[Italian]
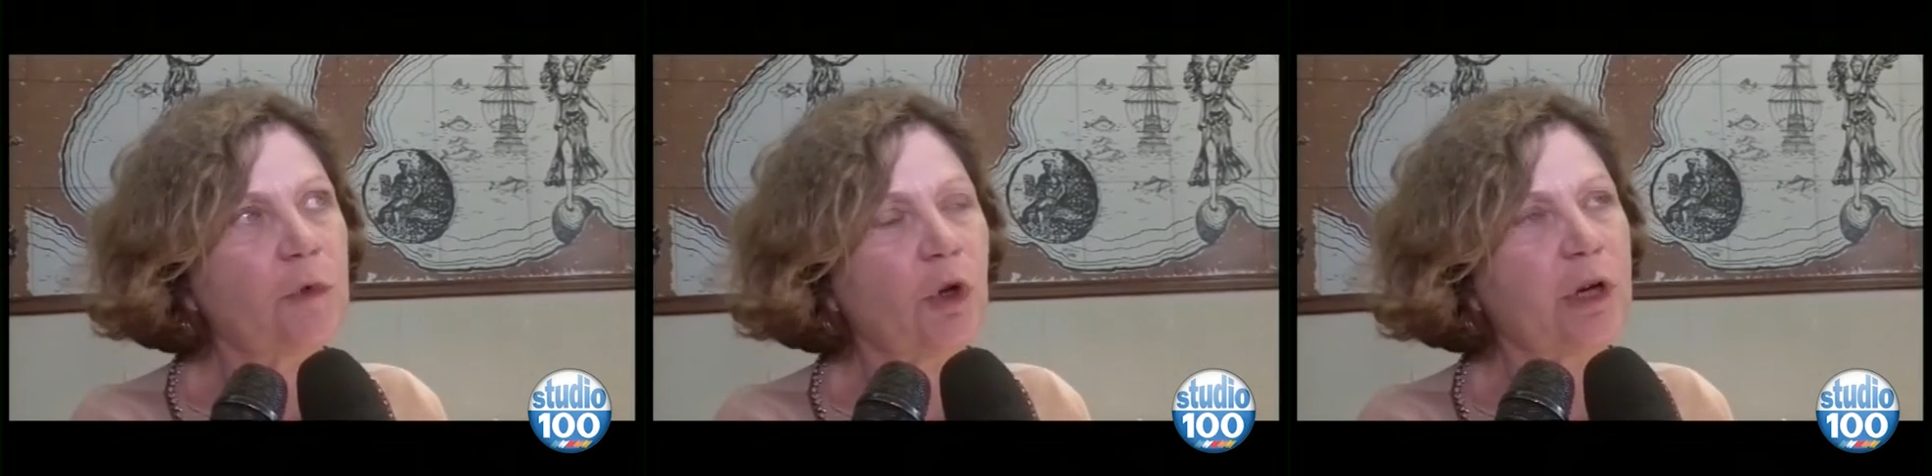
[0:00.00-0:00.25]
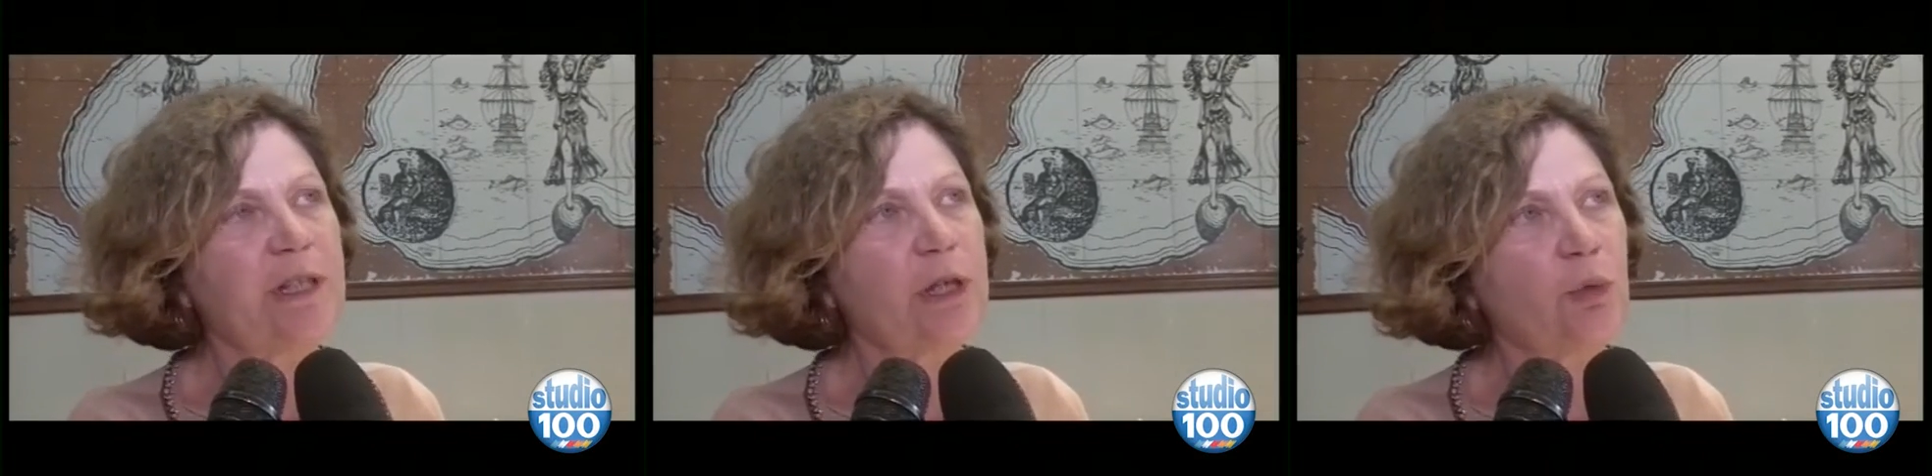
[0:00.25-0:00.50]

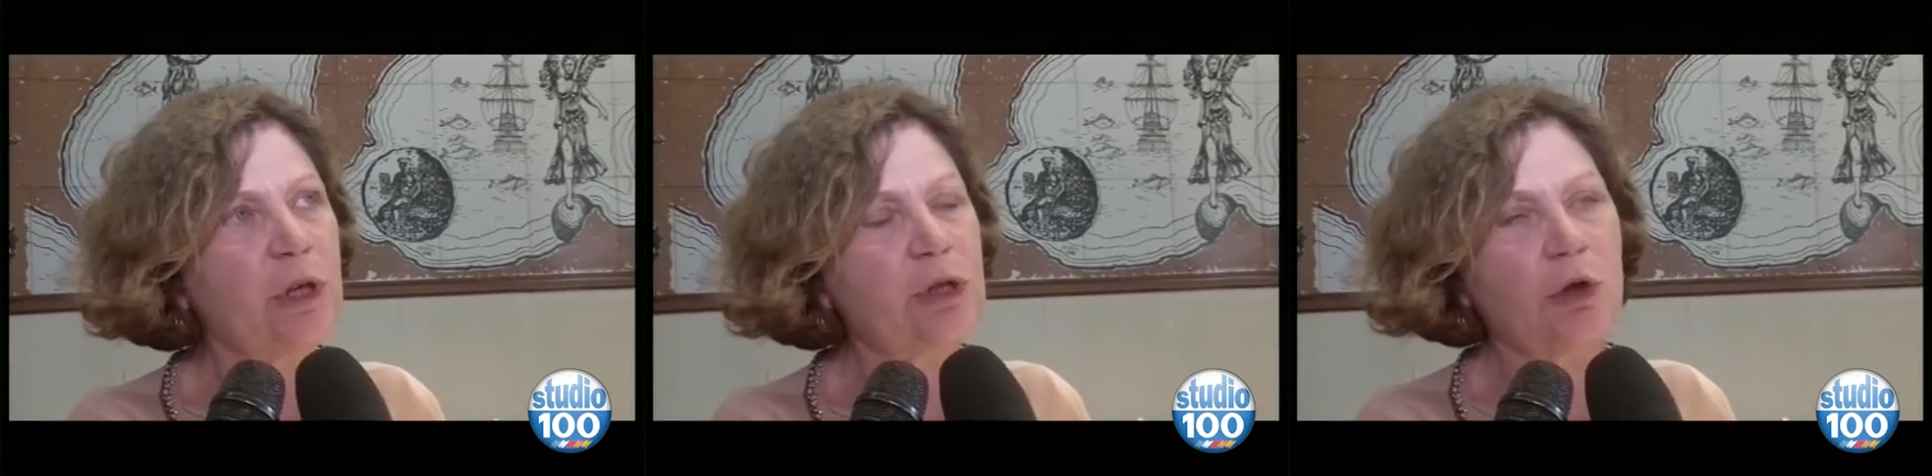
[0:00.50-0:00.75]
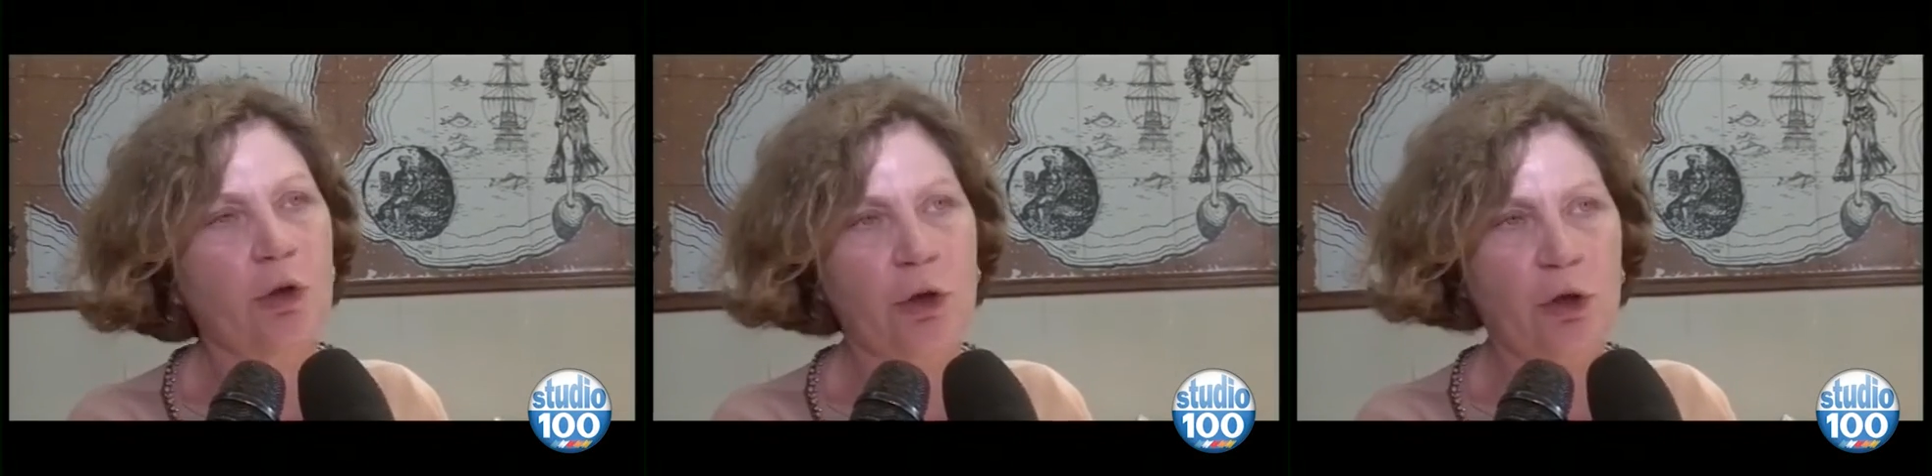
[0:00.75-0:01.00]
non
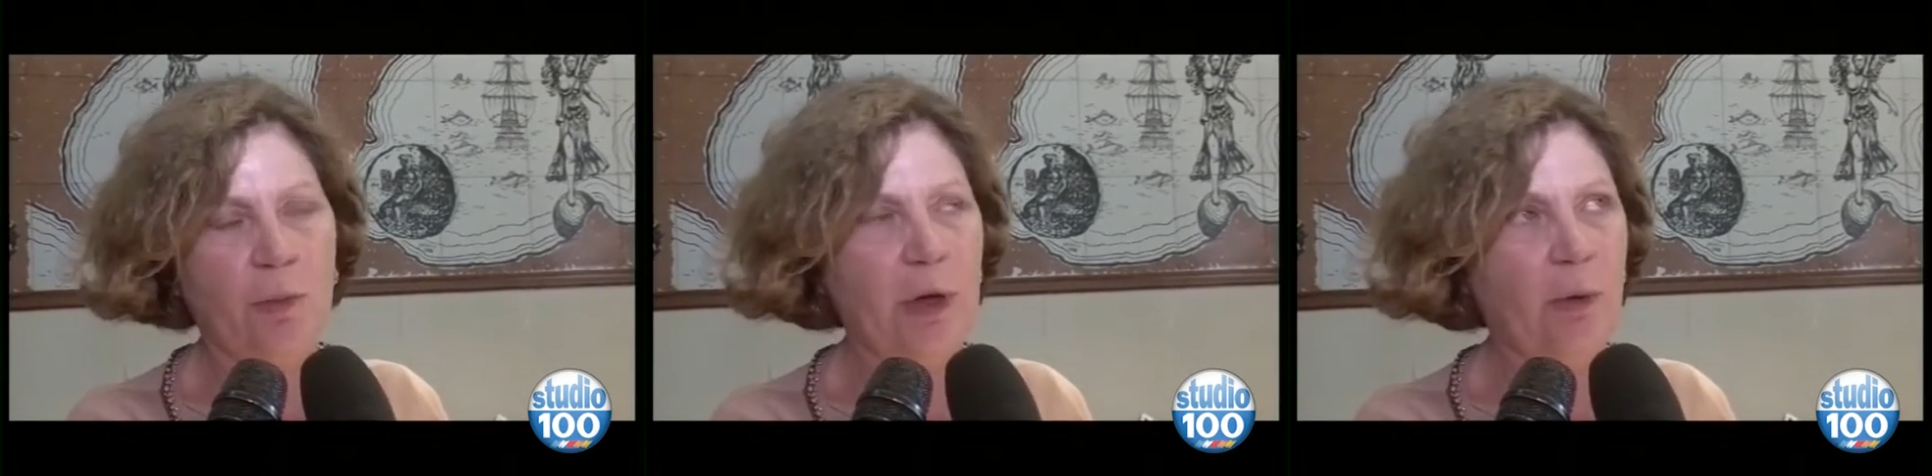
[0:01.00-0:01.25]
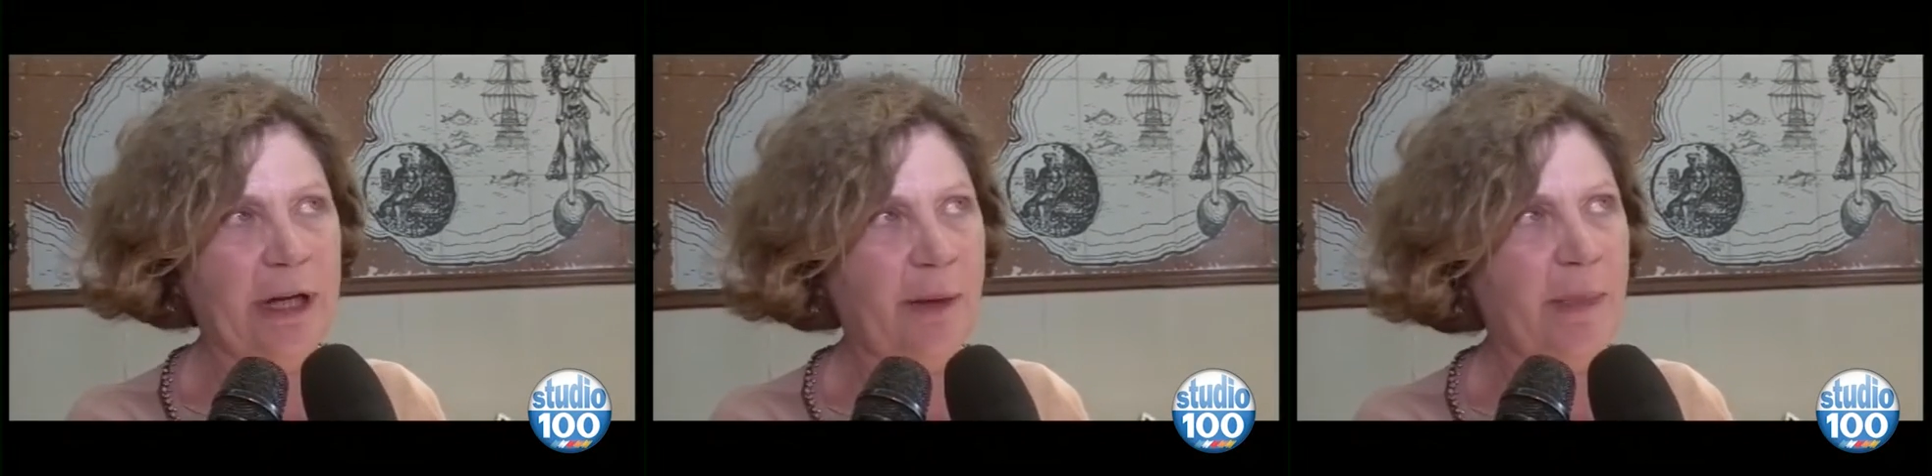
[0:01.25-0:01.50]
restituiscono insomma,
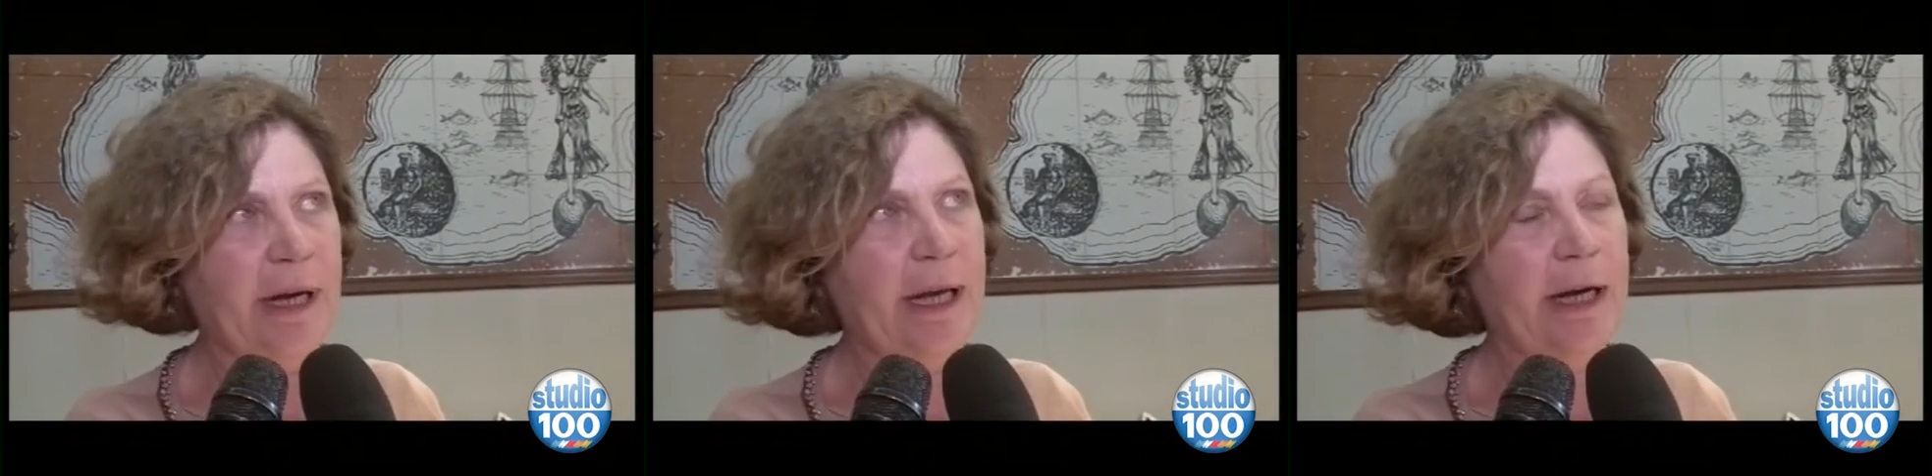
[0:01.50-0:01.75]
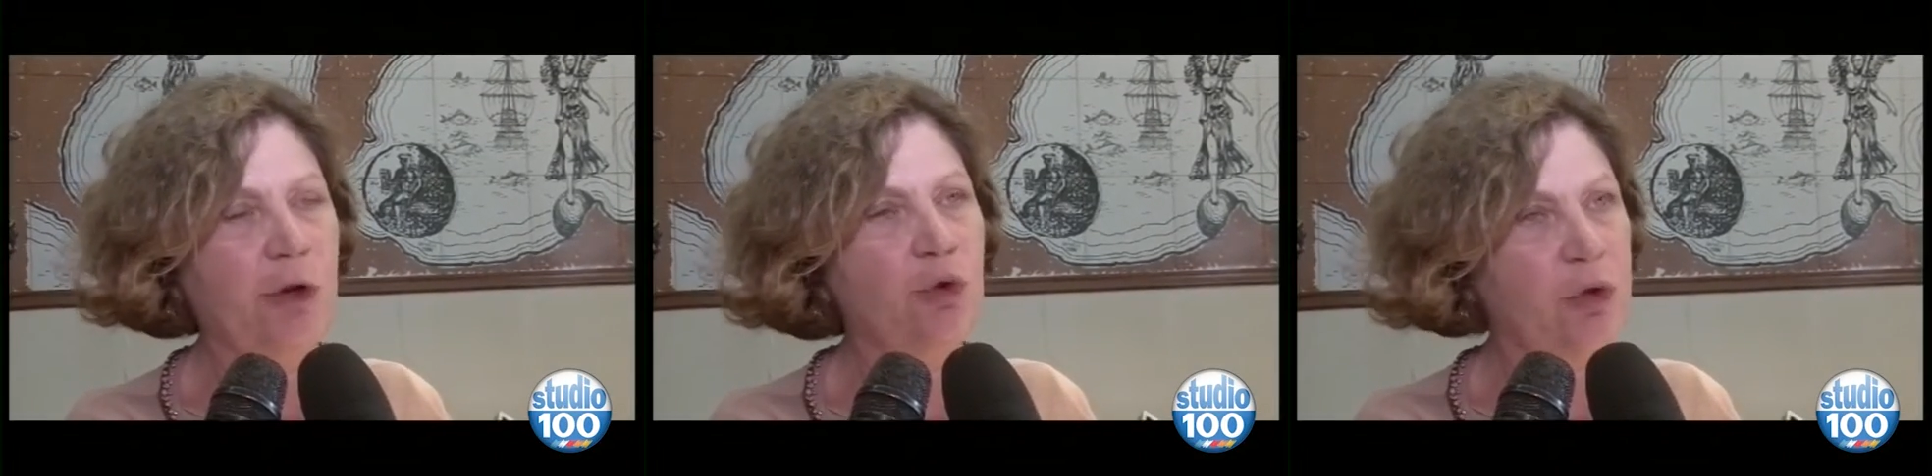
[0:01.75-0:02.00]
in qualche
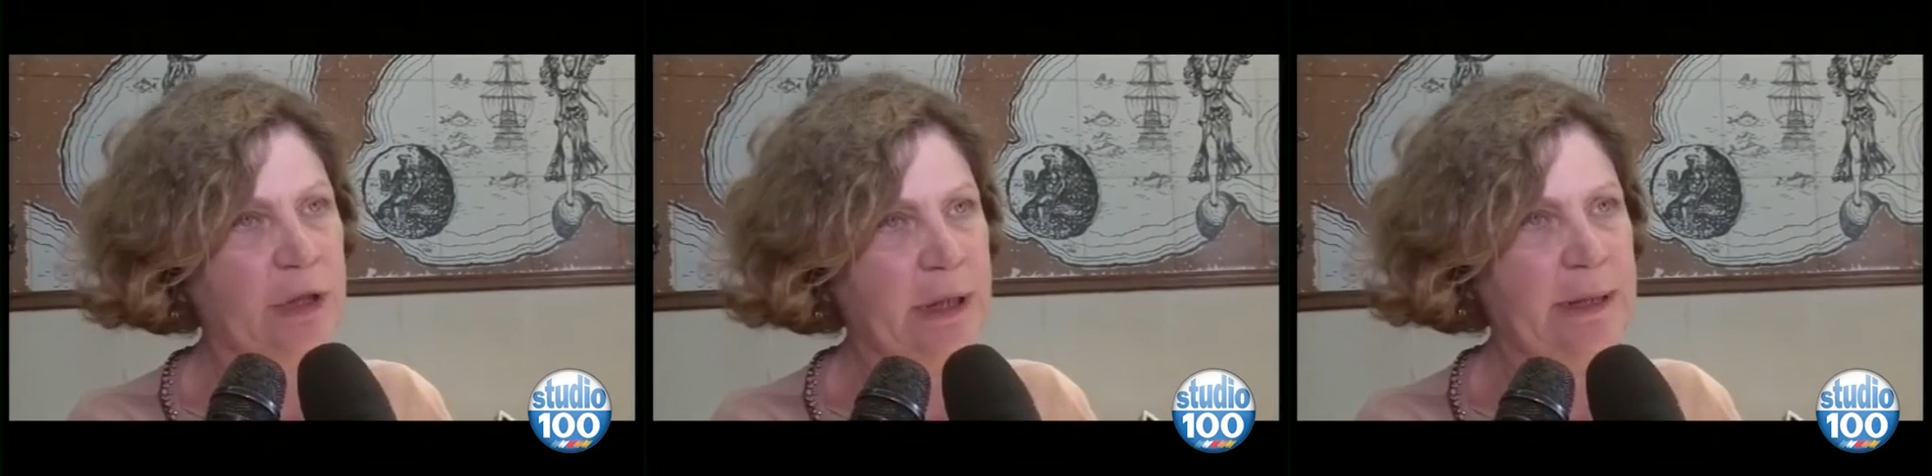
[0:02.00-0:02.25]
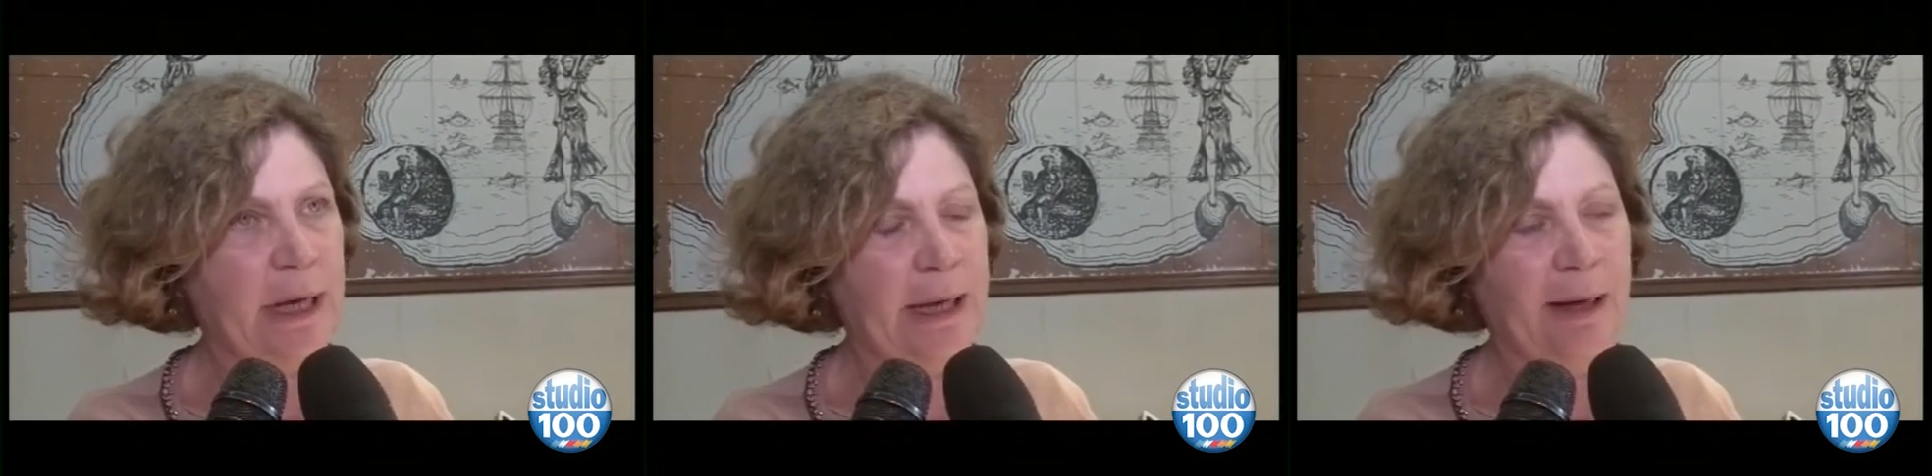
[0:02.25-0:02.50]
maniera giustizia ai